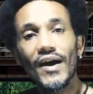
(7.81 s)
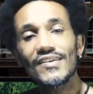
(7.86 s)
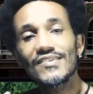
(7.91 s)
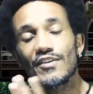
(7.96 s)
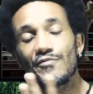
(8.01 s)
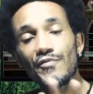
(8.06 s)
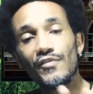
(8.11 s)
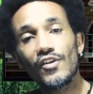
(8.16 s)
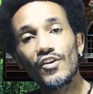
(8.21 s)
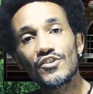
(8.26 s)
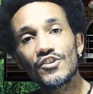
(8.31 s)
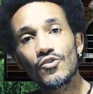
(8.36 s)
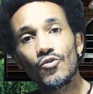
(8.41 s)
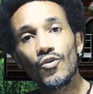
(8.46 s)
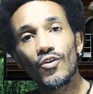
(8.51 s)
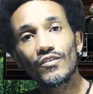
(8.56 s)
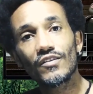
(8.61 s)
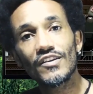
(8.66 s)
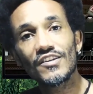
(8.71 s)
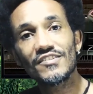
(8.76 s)
Mas afinal de
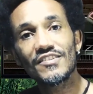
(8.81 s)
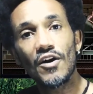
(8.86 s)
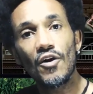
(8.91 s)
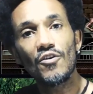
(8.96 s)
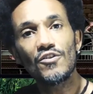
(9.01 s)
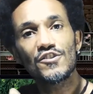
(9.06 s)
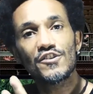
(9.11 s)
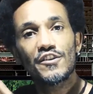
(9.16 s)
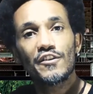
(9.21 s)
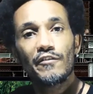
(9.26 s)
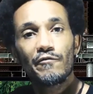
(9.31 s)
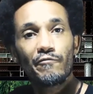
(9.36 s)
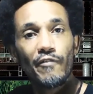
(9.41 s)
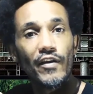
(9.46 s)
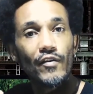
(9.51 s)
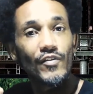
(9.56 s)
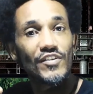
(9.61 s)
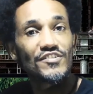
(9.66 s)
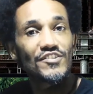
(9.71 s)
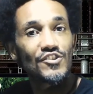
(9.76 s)
contas, de onde que
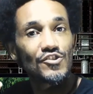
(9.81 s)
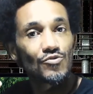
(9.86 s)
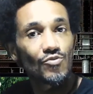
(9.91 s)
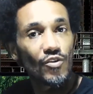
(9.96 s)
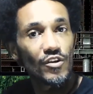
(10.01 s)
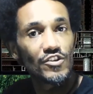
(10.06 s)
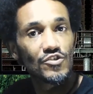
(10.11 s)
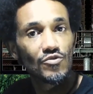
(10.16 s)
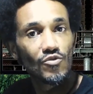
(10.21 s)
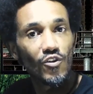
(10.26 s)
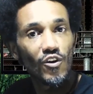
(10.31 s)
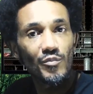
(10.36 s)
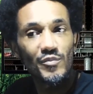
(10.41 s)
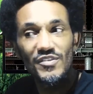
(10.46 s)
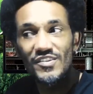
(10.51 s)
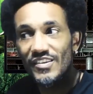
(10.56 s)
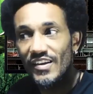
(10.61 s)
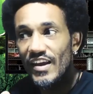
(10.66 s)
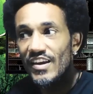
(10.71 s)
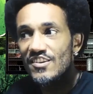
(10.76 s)
veio esses dois
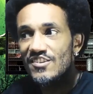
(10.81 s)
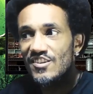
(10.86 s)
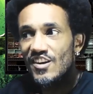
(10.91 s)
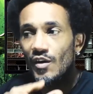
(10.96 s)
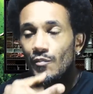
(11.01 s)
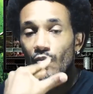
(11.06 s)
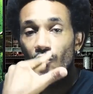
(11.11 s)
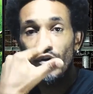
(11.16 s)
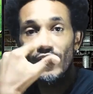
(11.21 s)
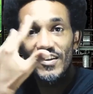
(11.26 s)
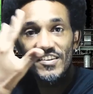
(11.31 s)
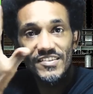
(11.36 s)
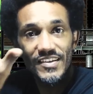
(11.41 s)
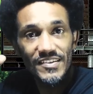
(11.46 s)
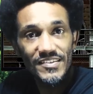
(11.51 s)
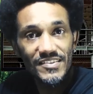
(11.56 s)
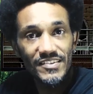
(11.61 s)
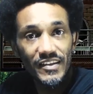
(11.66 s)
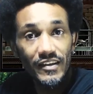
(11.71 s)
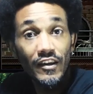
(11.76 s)
nomes? Quem chamou eles
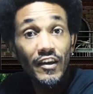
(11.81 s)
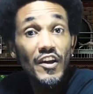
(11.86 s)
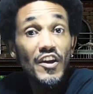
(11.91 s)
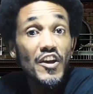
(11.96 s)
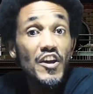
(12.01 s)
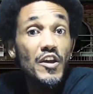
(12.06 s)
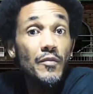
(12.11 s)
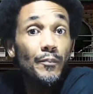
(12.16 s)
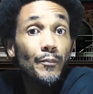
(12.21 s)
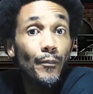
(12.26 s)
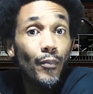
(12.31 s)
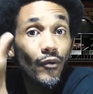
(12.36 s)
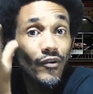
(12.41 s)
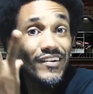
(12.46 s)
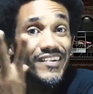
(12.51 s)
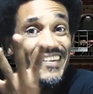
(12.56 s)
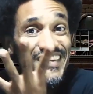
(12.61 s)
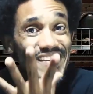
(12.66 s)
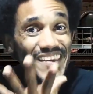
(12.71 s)
assim e por